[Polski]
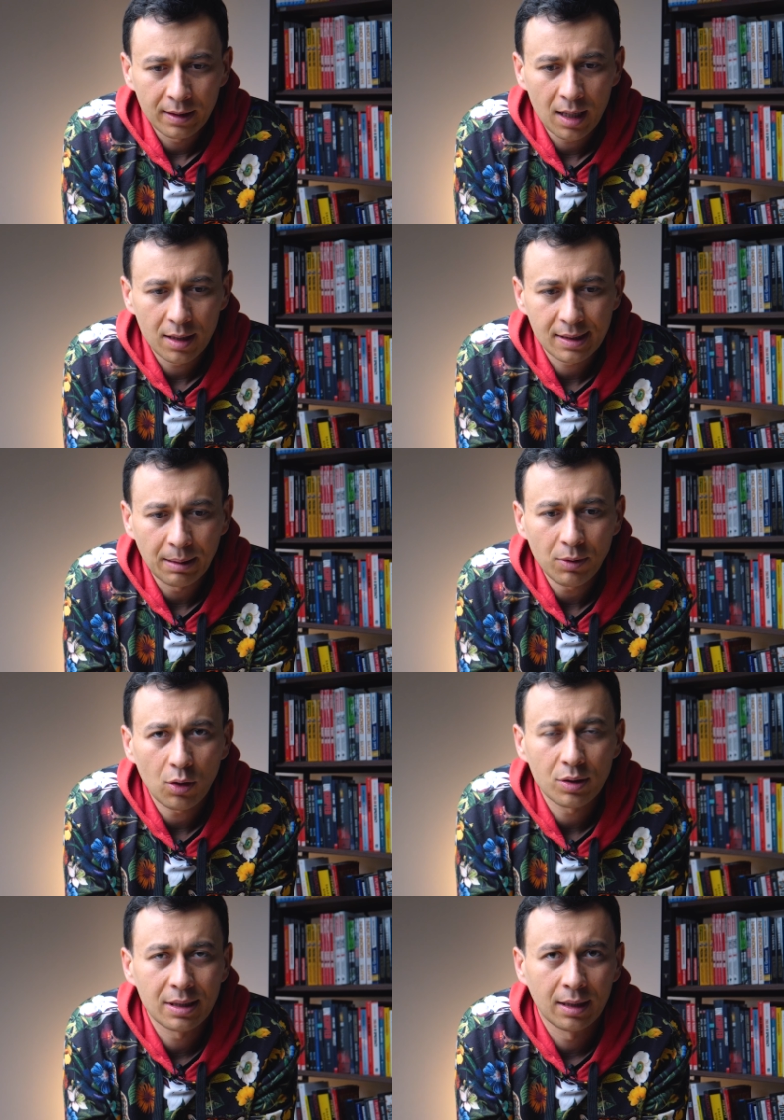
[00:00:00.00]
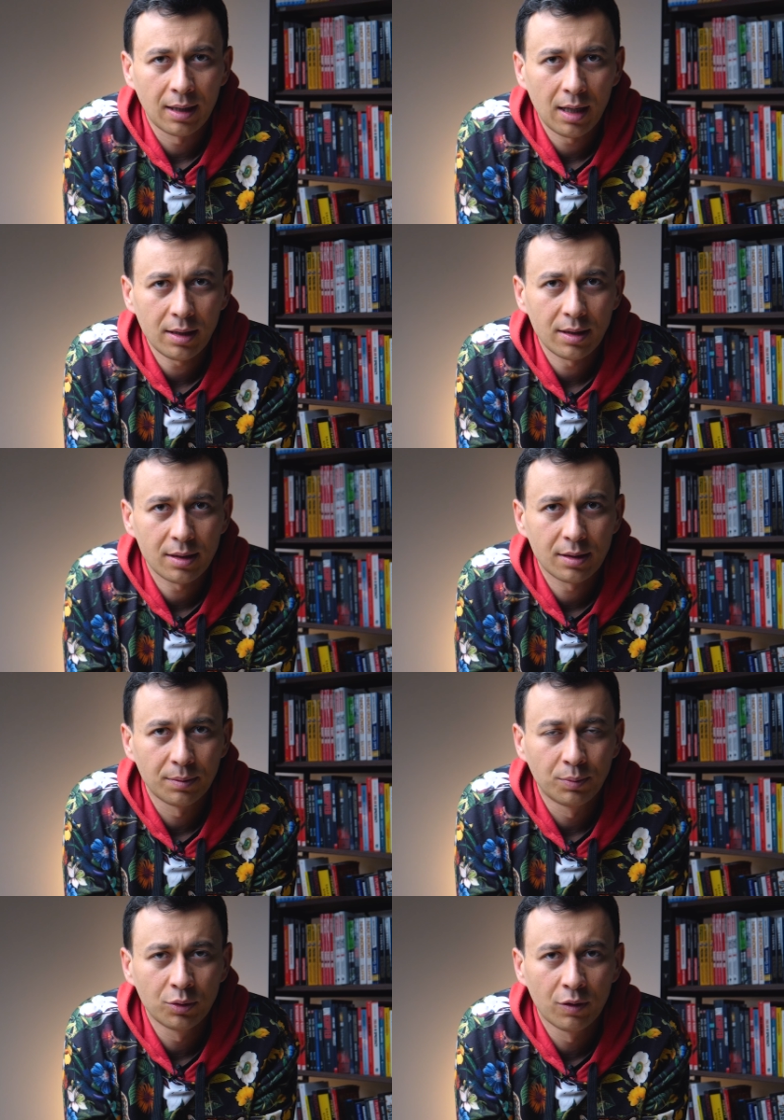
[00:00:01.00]
Ta samoocena jest
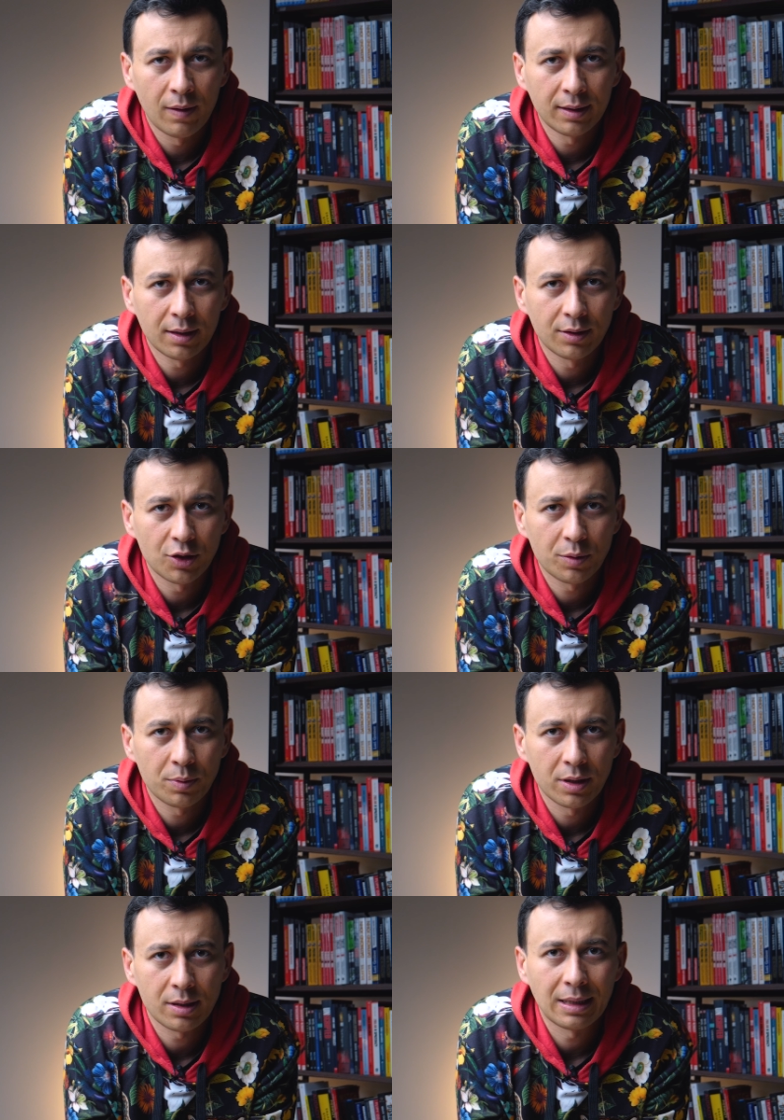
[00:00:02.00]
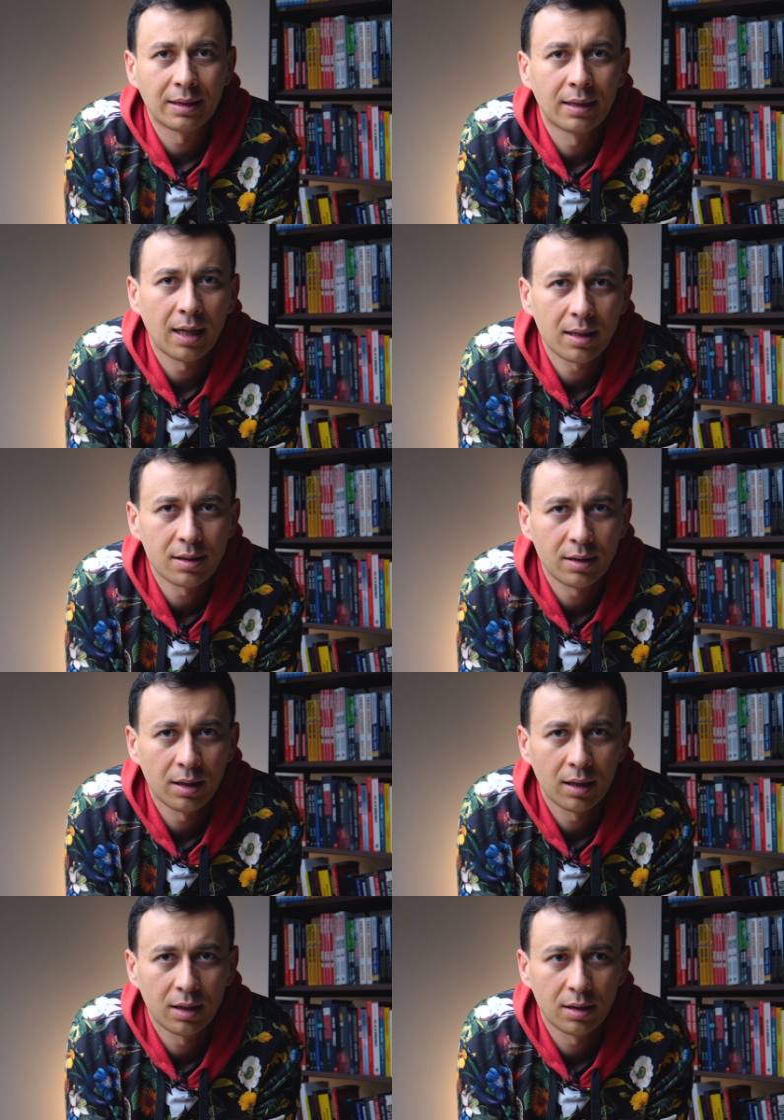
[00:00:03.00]
budowana też przez
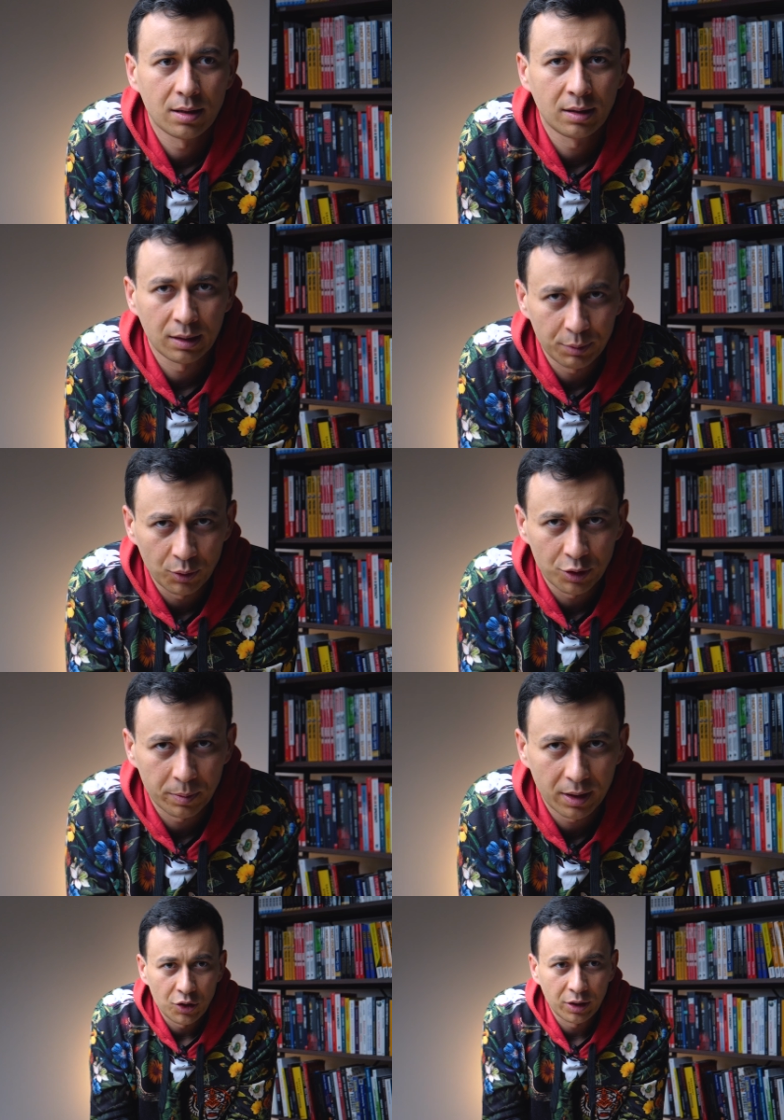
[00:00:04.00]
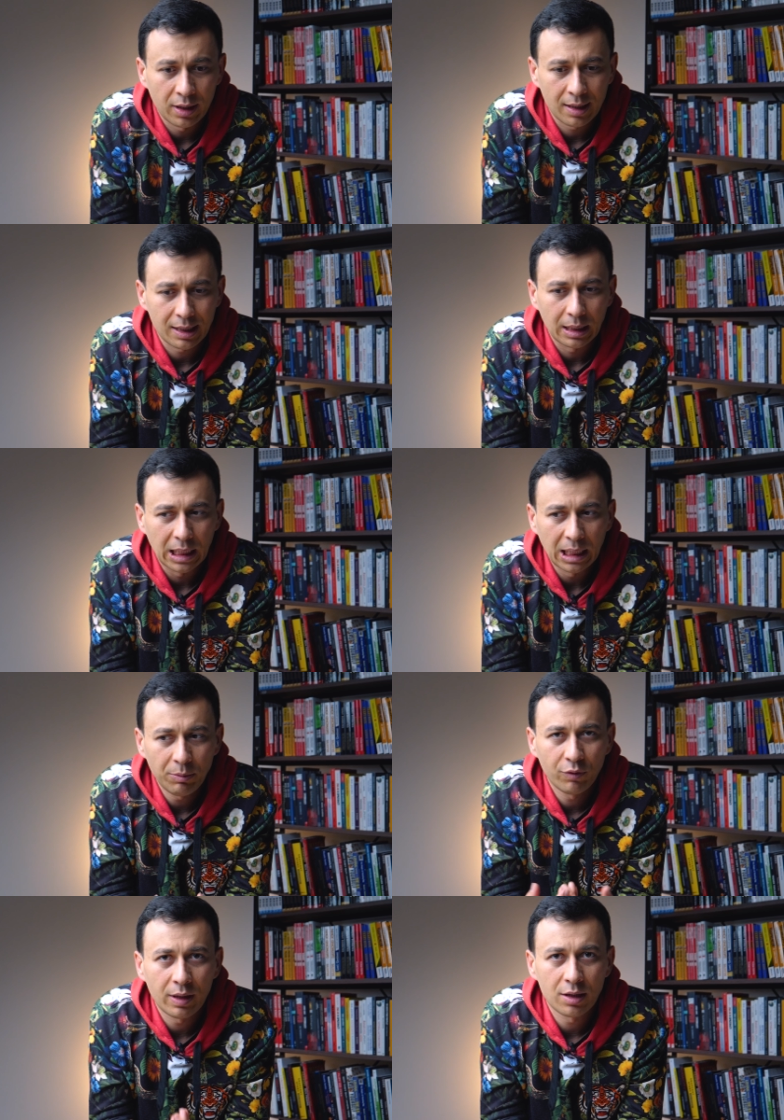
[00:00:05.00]
interakcje z innymi ludźmi. Czyli teraz
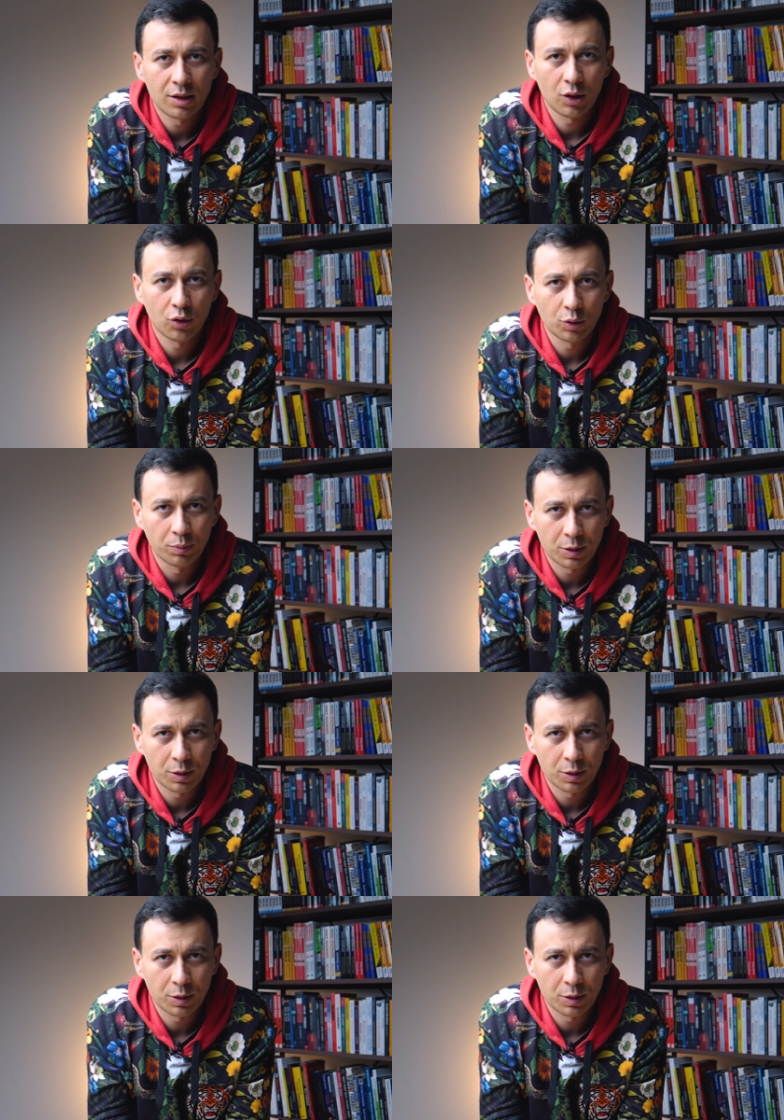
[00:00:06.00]
im więcej osób